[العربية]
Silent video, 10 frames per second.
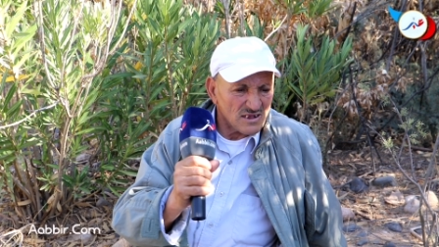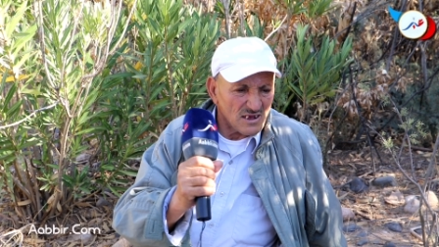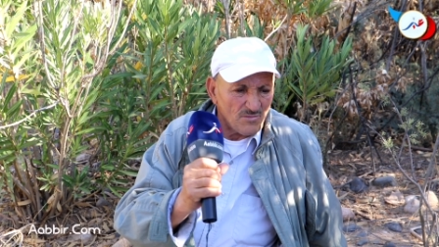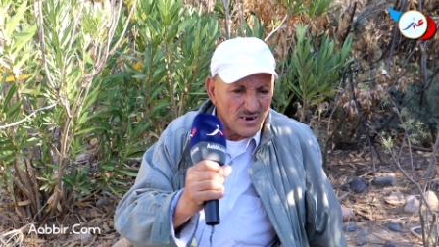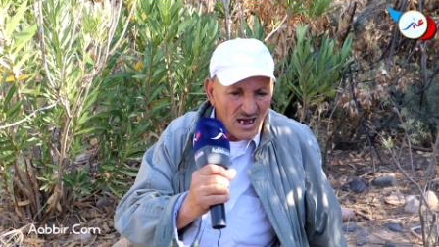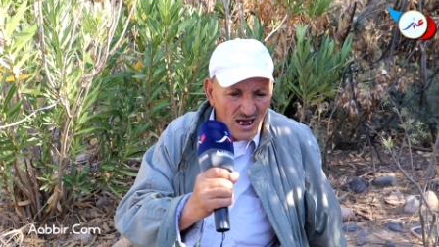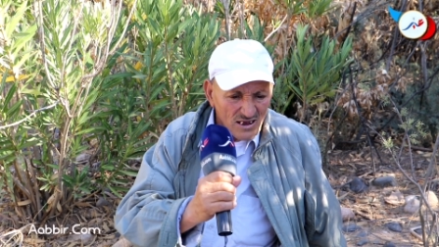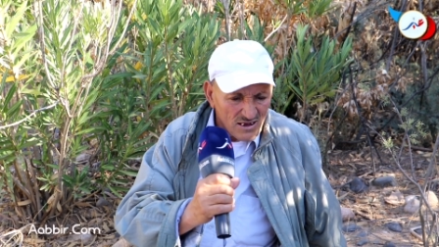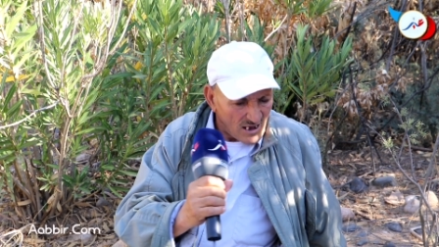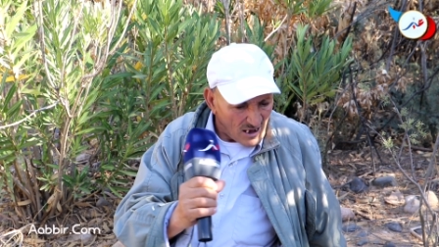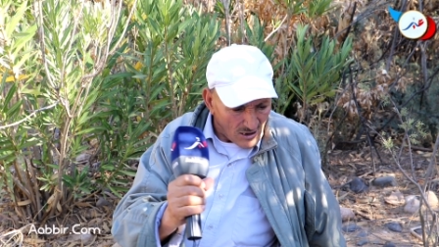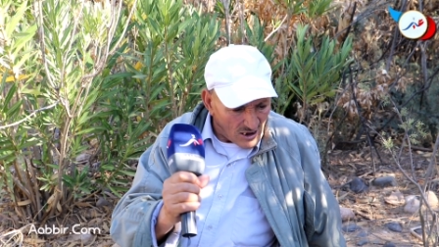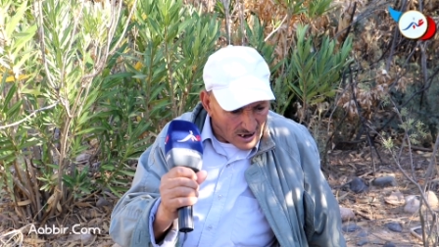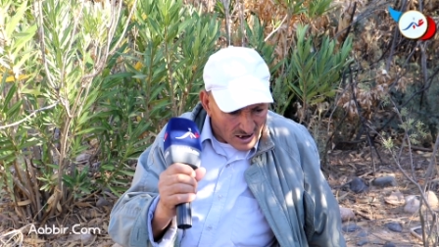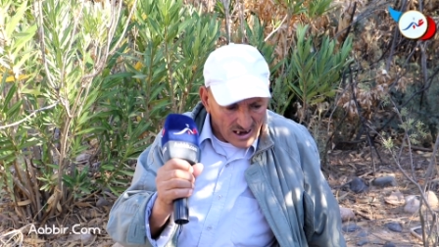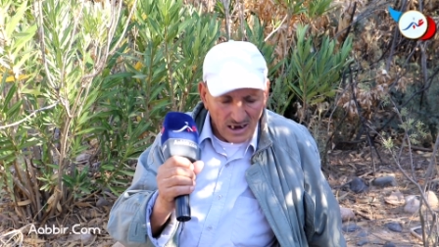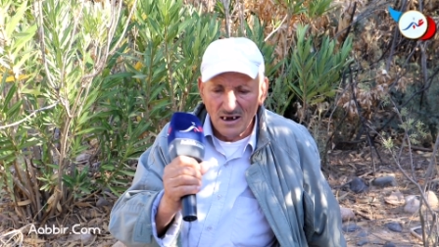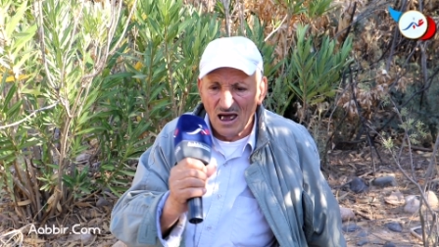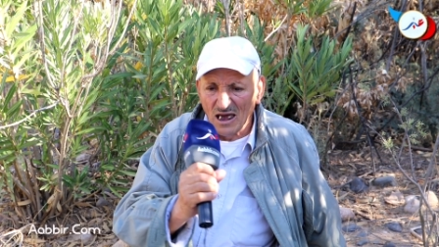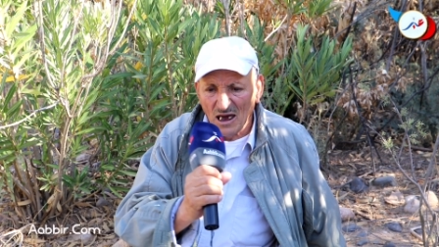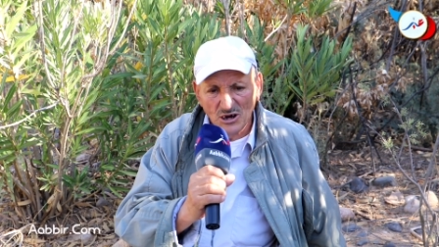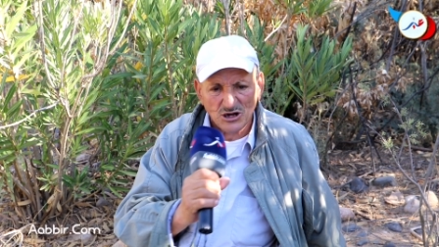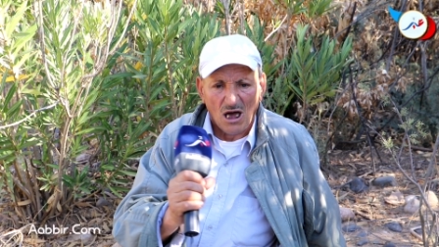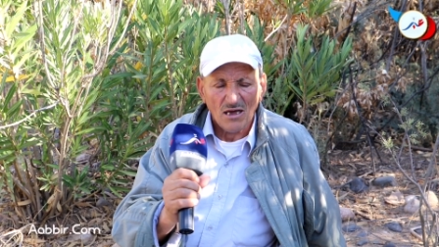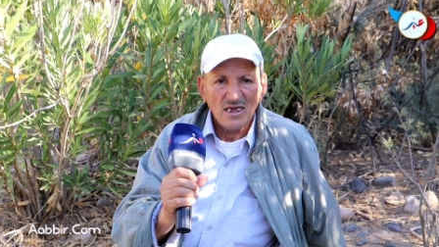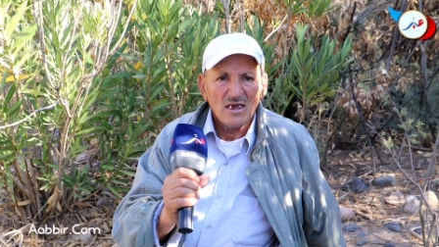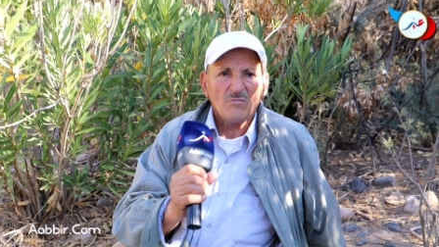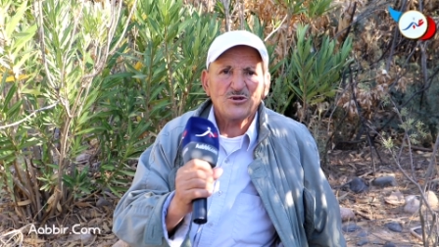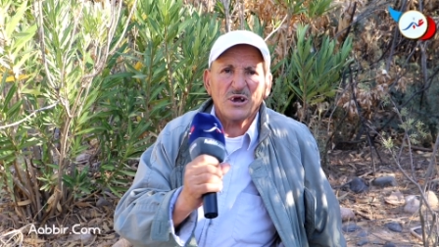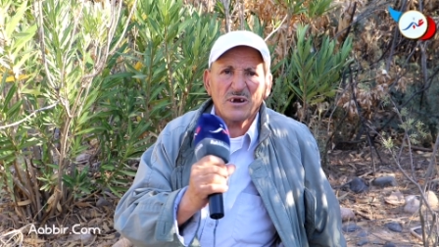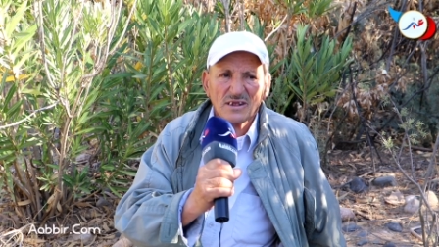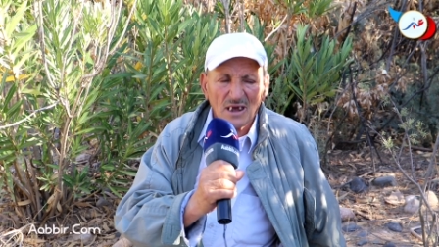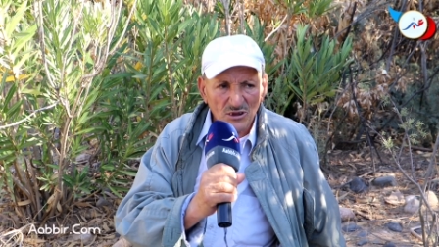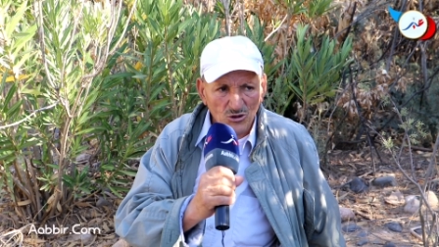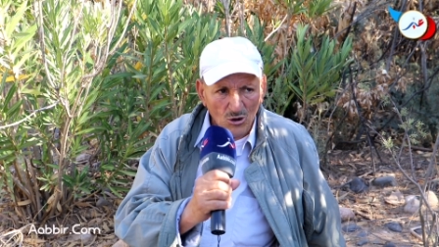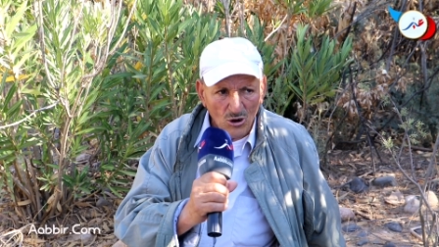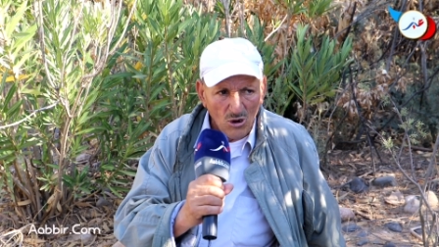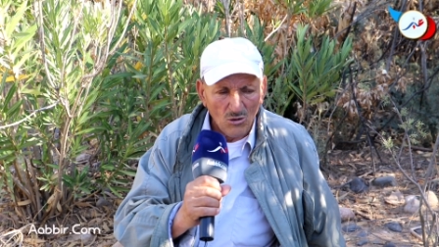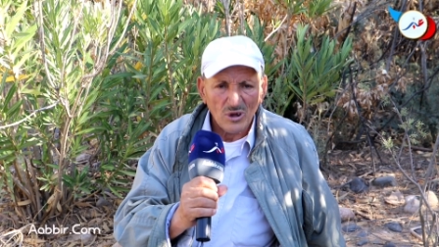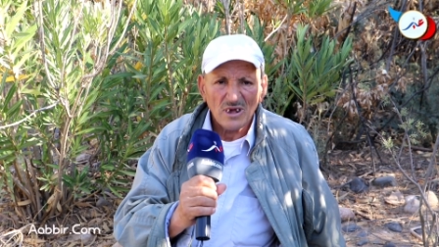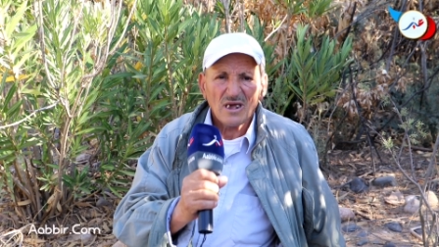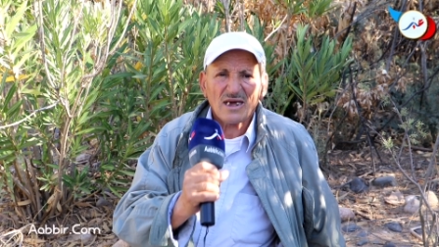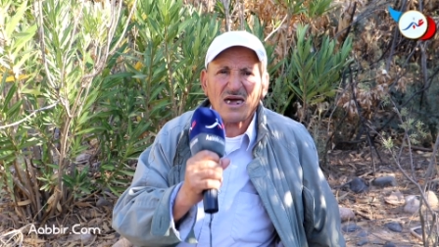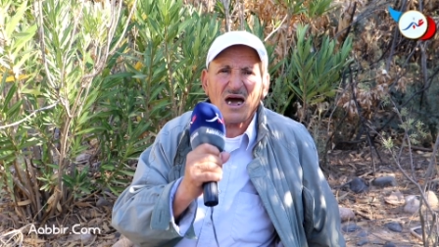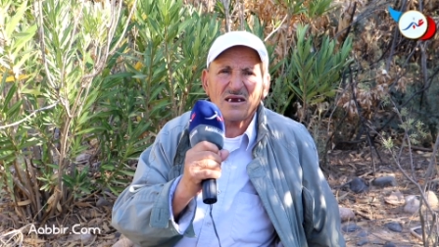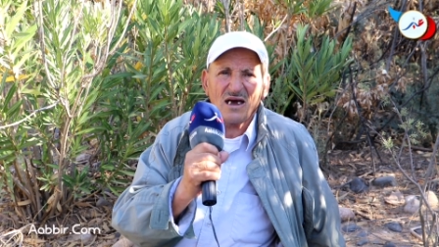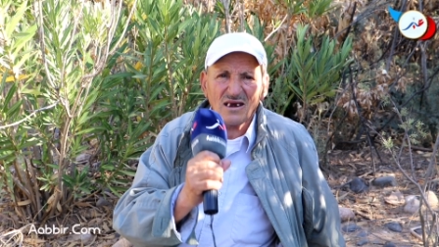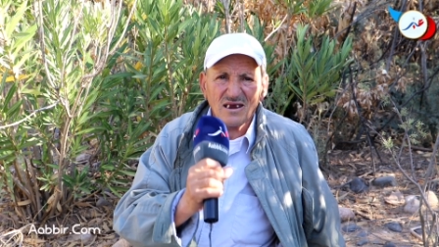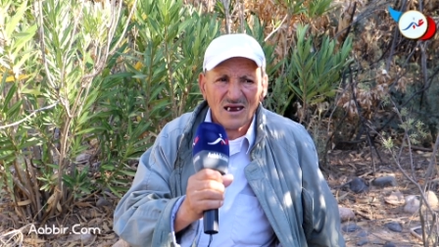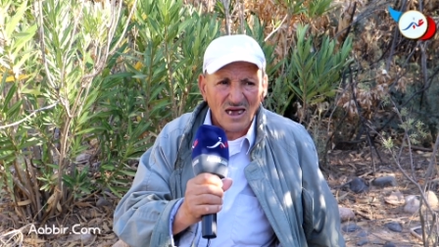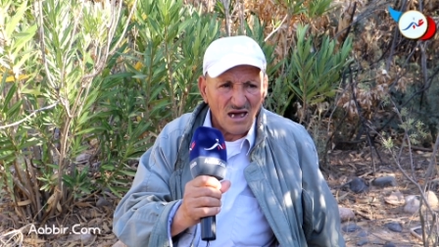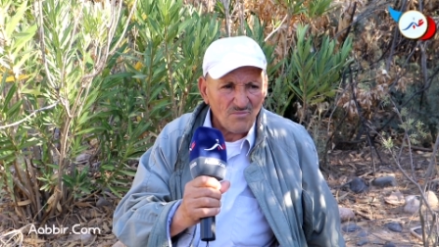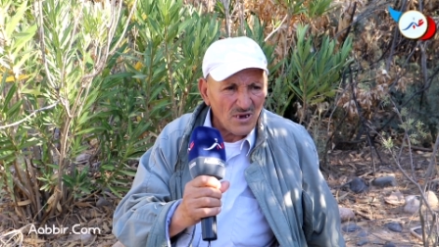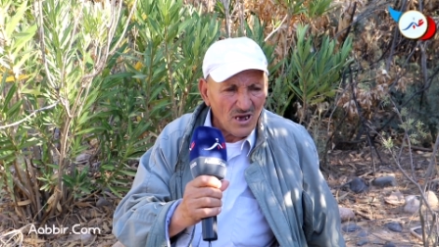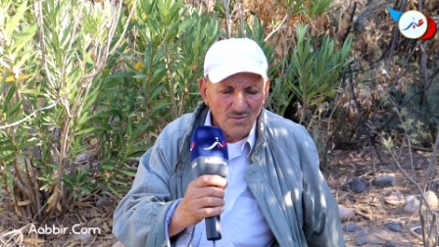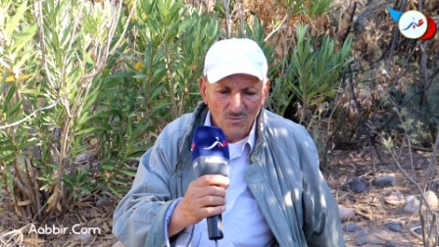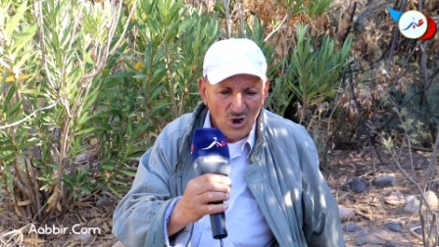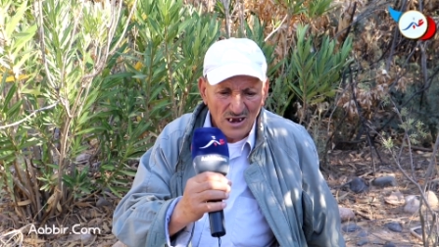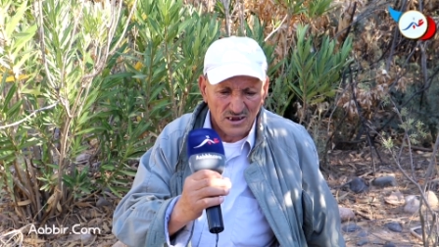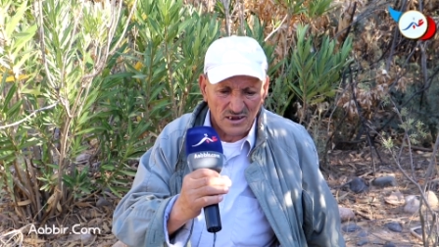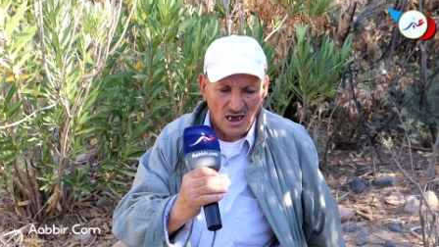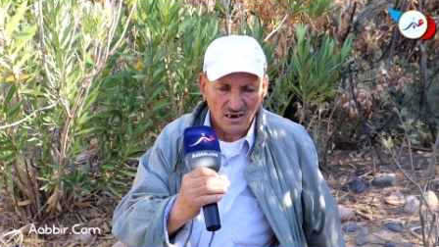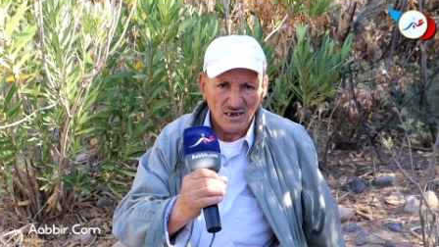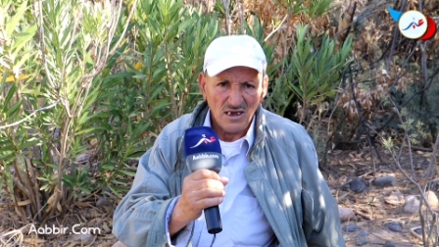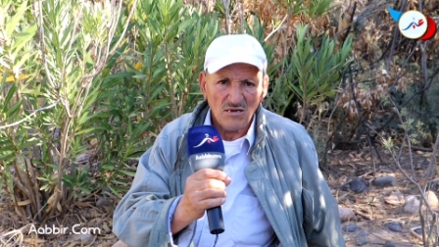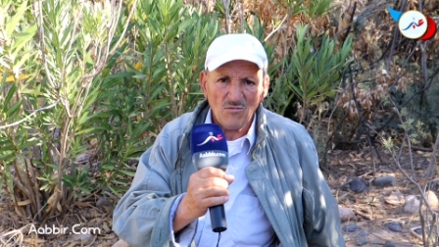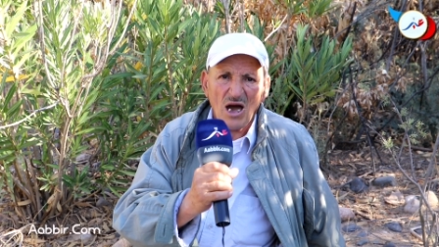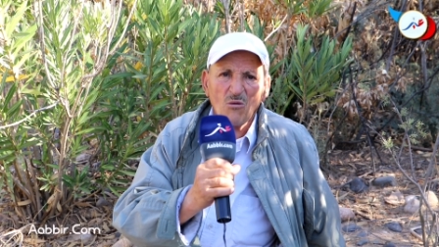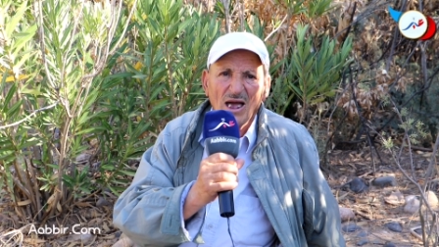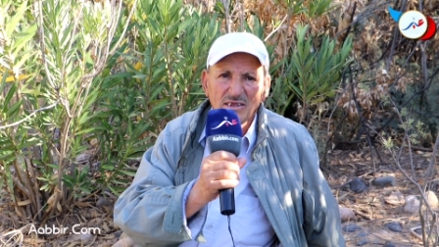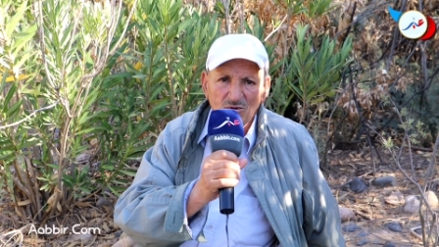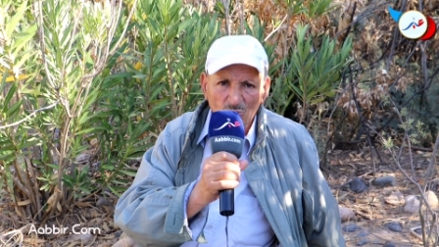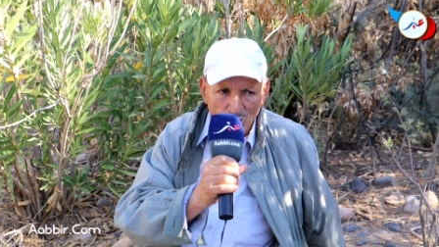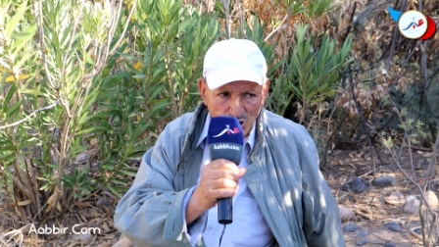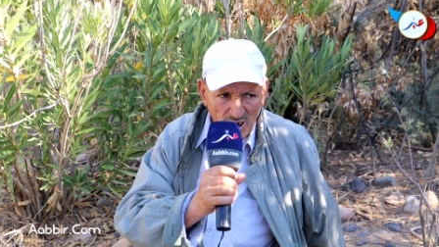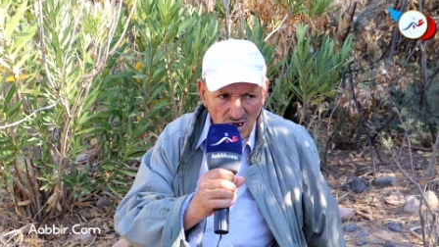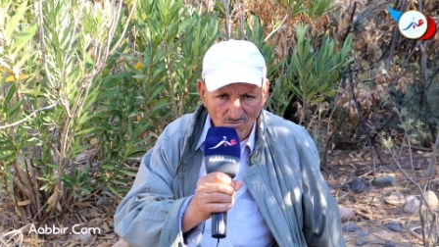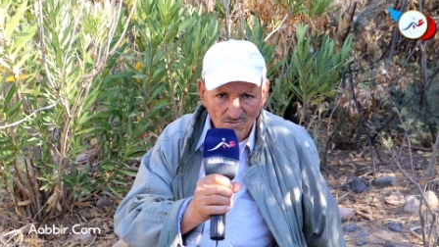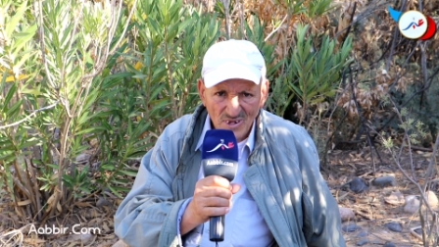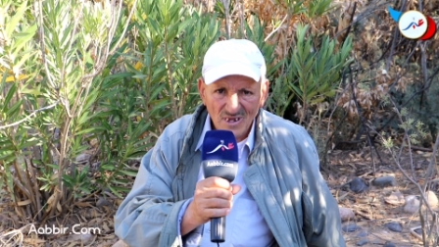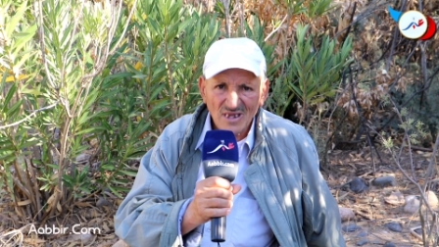ضربنا لقيناها خارجه مشينا تندورو خالها اللي لقاها بواحد الدار مع واحد المجرم